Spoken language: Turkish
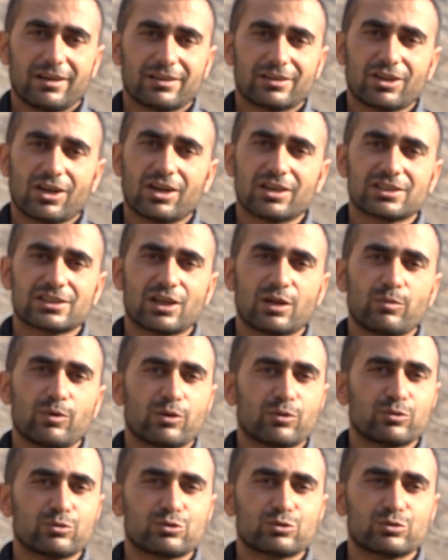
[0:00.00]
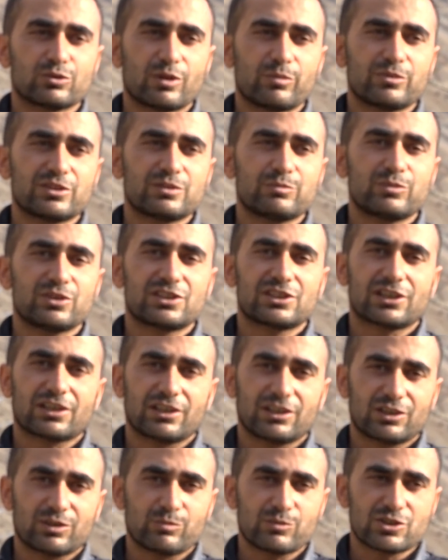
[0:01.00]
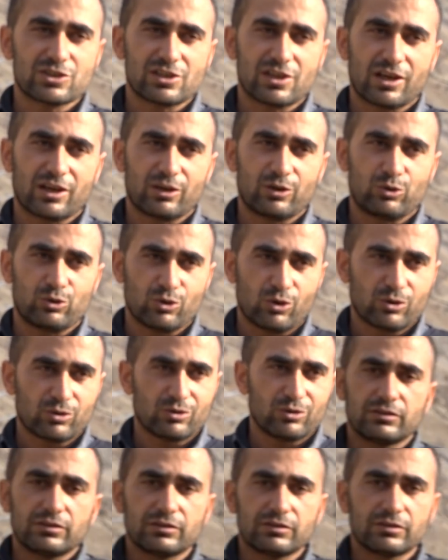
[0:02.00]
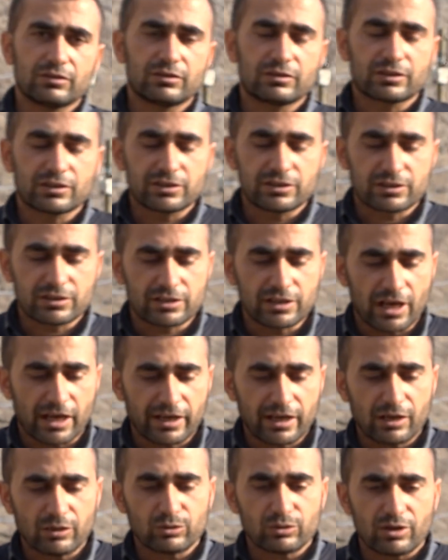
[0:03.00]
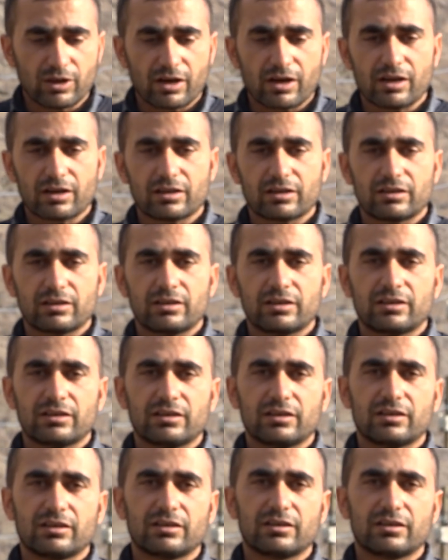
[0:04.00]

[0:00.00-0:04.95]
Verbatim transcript: e, salma konusunda bizim bir sıkıntımız da yok. Genel olarak e,